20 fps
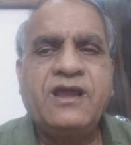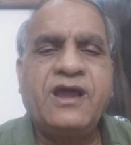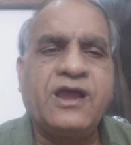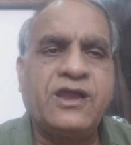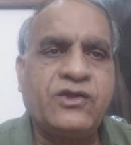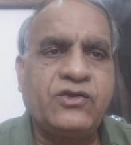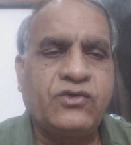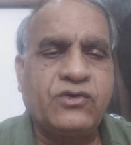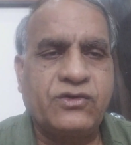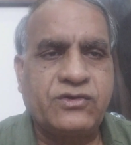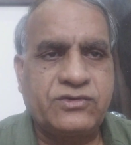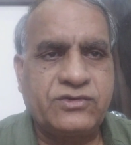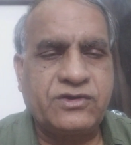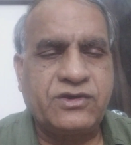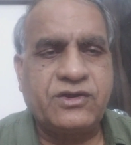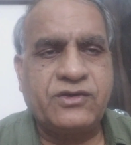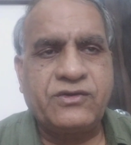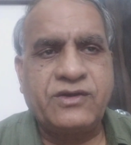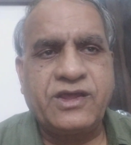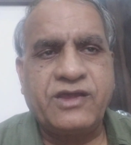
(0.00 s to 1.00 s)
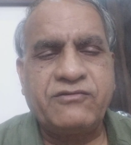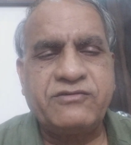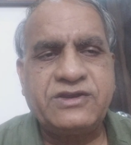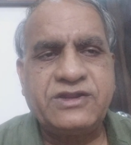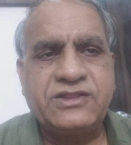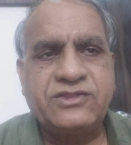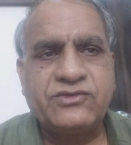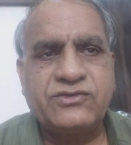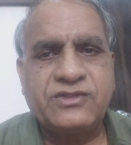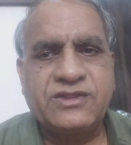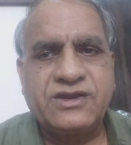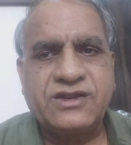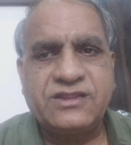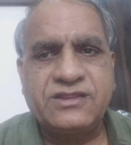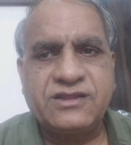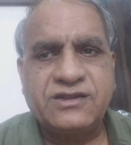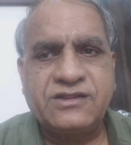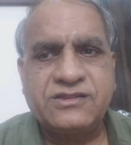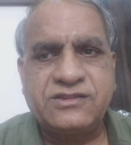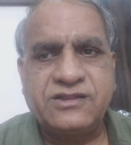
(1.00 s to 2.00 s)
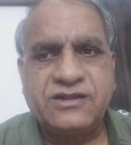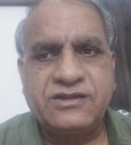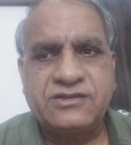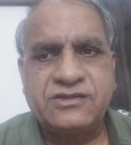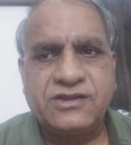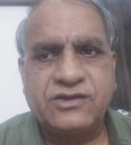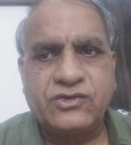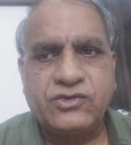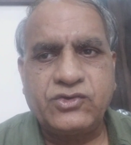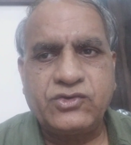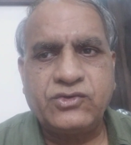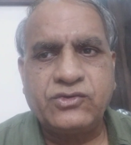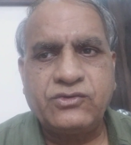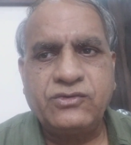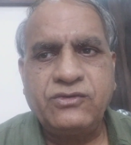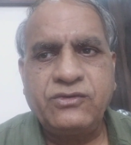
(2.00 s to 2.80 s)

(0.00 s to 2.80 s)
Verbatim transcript: హైకోర్టులో కూడా అవినీతి ఉందని అందరికీ తెలుసు అంటూ